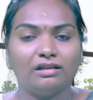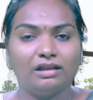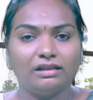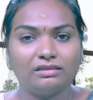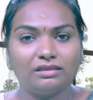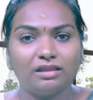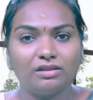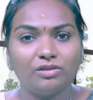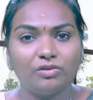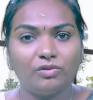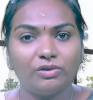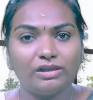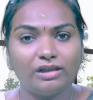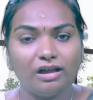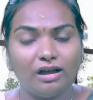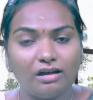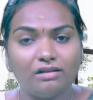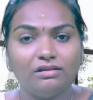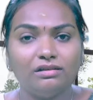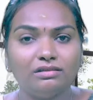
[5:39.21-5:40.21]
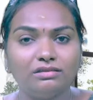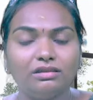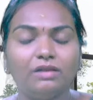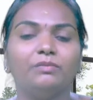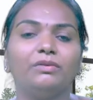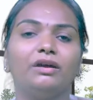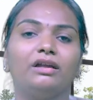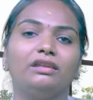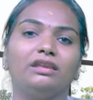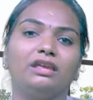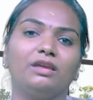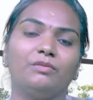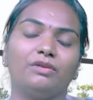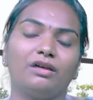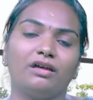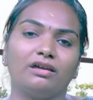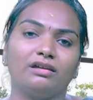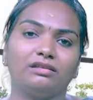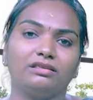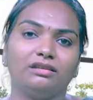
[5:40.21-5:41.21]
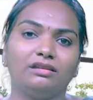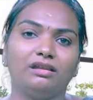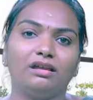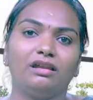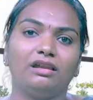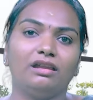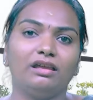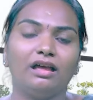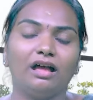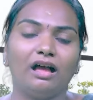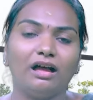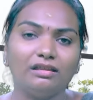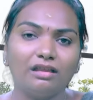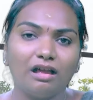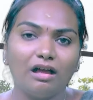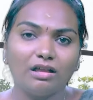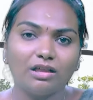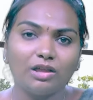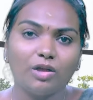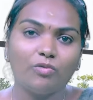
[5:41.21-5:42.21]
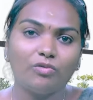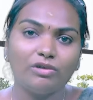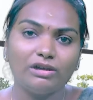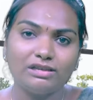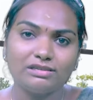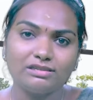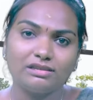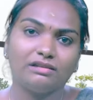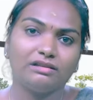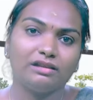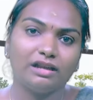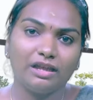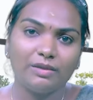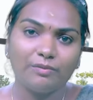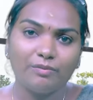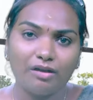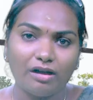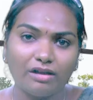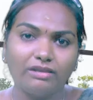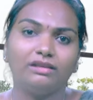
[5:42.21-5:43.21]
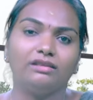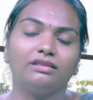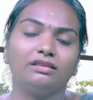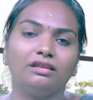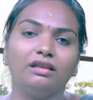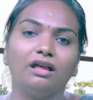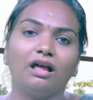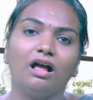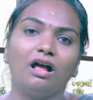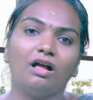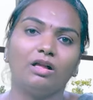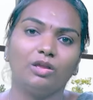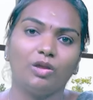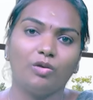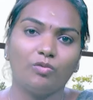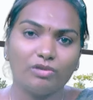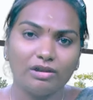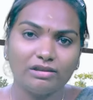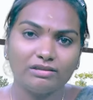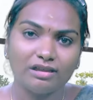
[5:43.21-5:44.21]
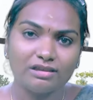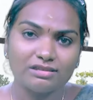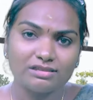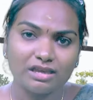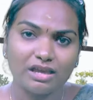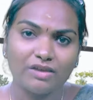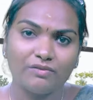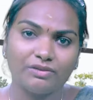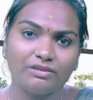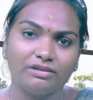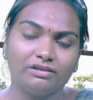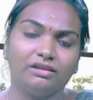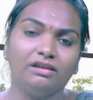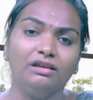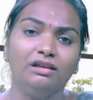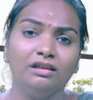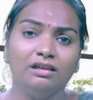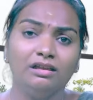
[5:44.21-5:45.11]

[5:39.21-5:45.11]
ரத்தத்தோடைய அழுத்தம் அதிகமாகிறதுனால அது அங்கே உள்ள செல்களை பாதித்து அங்கே உள்ள தசையை வந்துட்டு